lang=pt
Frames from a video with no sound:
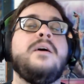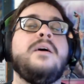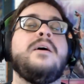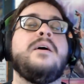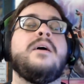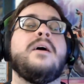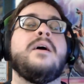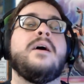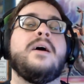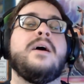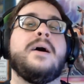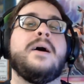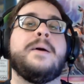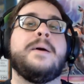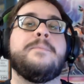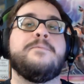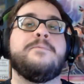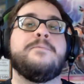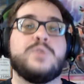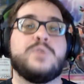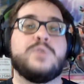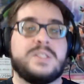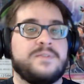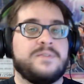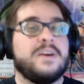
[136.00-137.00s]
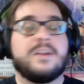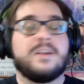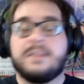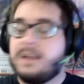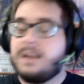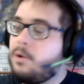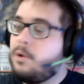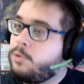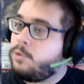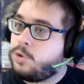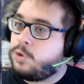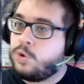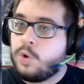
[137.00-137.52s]
Uh, você vai
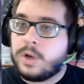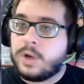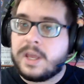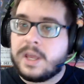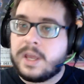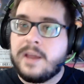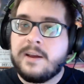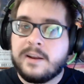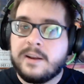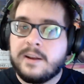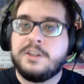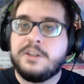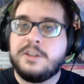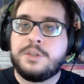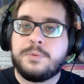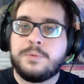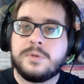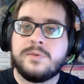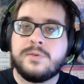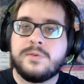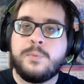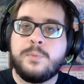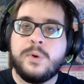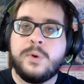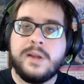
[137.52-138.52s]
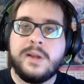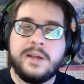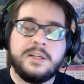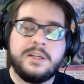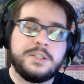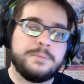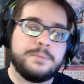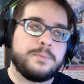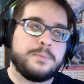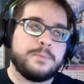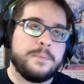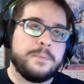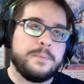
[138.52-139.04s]
dar um token grande pro seu
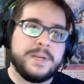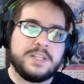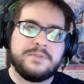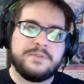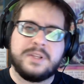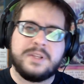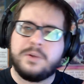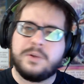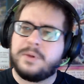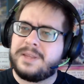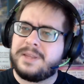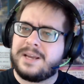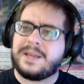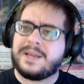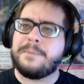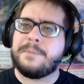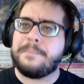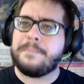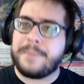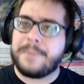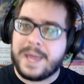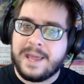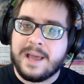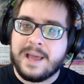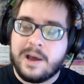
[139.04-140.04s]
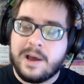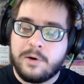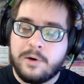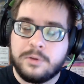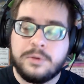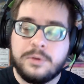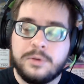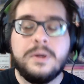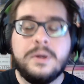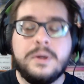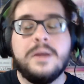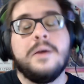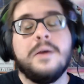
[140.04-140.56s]
oponente, provavelmente vai ter um ataque bem
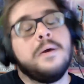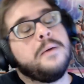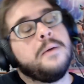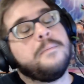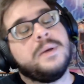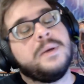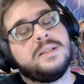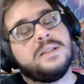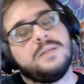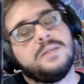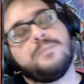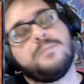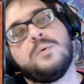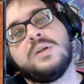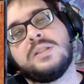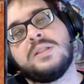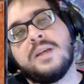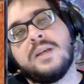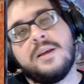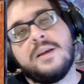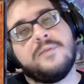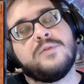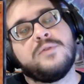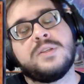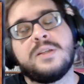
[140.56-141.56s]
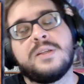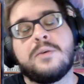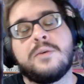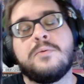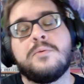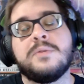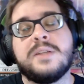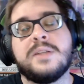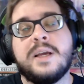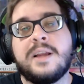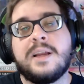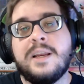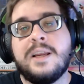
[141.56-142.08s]
alto, mas depois aí você
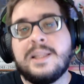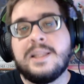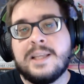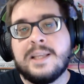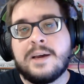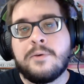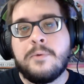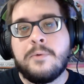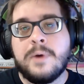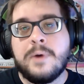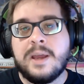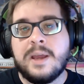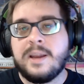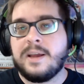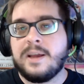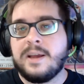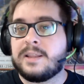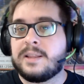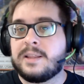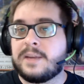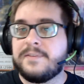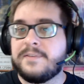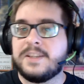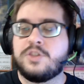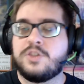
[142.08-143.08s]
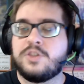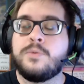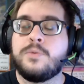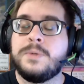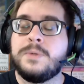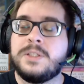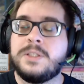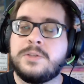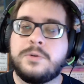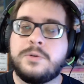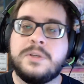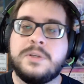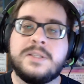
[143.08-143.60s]
consegue lidar com ele através de alguma
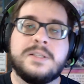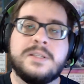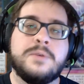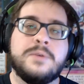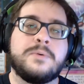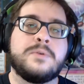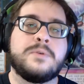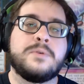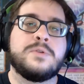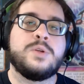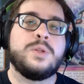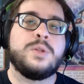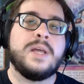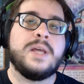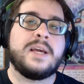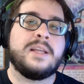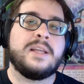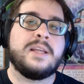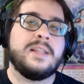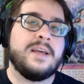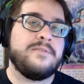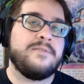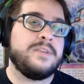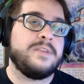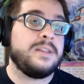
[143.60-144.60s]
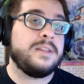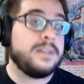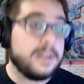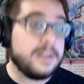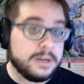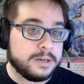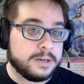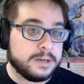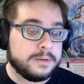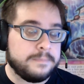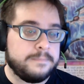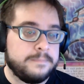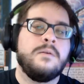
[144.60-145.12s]
destruição que seu deck deve
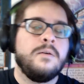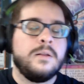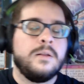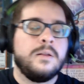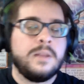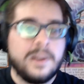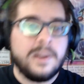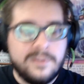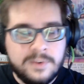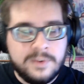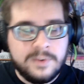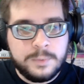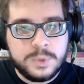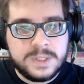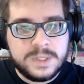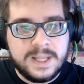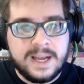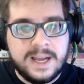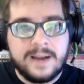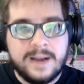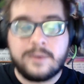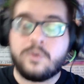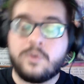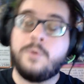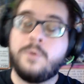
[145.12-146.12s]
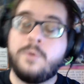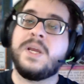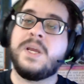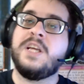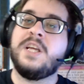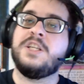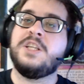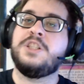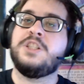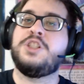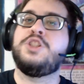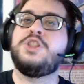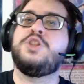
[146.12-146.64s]
ter. Então vamos lá, como que a
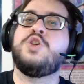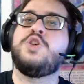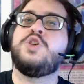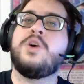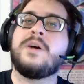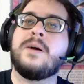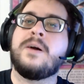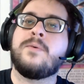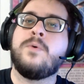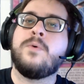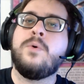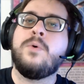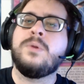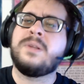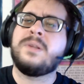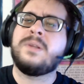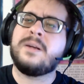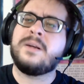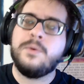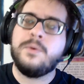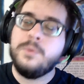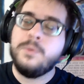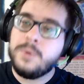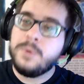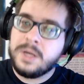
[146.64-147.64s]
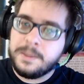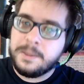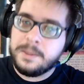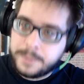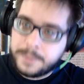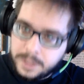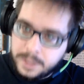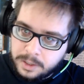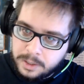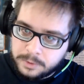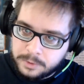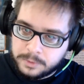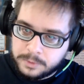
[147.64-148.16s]
gente joga contra o
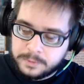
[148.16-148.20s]
Nibiru?